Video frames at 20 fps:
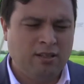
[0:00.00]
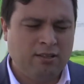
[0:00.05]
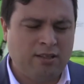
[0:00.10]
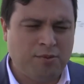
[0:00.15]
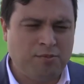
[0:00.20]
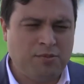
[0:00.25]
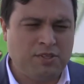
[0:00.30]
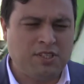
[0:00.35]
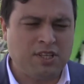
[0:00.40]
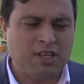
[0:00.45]

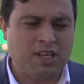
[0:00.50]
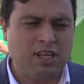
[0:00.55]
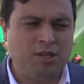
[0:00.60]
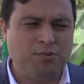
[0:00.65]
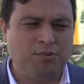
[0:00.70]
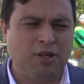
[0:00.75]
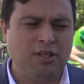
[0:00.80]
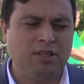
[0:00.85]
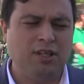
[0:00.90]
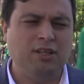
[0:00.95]
temizlik
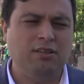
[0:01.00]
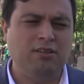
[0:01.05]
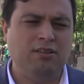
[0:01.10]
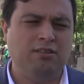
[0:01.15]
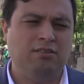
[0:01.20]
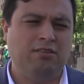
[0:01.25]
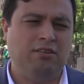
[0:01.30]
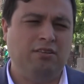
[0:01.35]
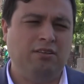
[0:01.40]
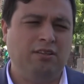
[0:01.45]

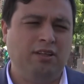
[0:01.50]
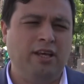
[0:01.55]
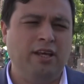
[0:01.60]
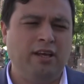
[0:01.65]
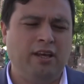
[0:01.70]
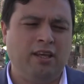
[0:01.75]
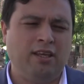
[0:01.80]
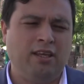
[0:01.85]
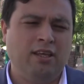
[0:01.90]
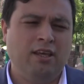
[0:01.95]
imandandır
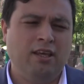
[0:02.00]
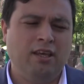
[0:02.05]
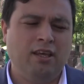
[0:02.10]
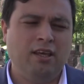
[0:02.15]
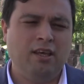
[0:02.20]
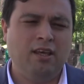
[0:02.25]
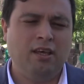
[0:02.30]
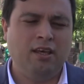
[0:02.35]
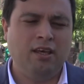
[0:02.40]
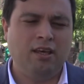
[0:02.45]
diyerek
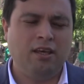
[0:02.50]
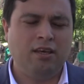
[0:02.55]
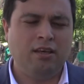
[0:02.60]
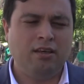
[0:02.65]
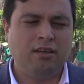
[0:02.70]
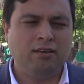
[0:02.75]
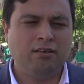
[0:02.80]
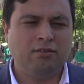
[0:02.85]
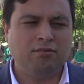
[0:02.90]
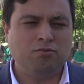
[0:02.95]

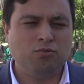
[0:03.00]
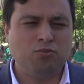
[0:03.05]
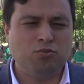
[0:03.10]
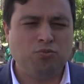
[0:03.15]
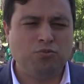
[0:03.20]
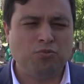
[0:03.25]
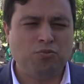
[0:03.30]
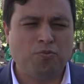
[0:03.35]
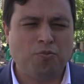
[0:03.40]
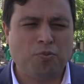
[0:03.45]
e,
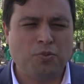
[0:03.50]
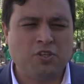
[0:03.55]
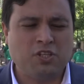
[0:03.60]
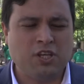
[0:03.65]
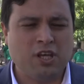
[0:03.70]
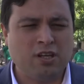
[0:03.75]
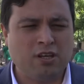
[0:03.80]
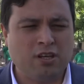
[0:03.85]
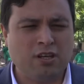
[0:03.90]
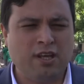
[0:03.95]

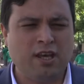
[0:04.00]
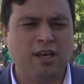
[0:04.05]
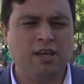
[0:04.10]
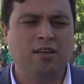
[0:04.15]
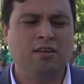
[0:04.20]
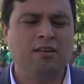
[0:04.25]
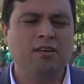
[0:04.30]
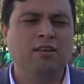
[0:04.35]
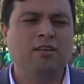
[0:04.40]
şehrine,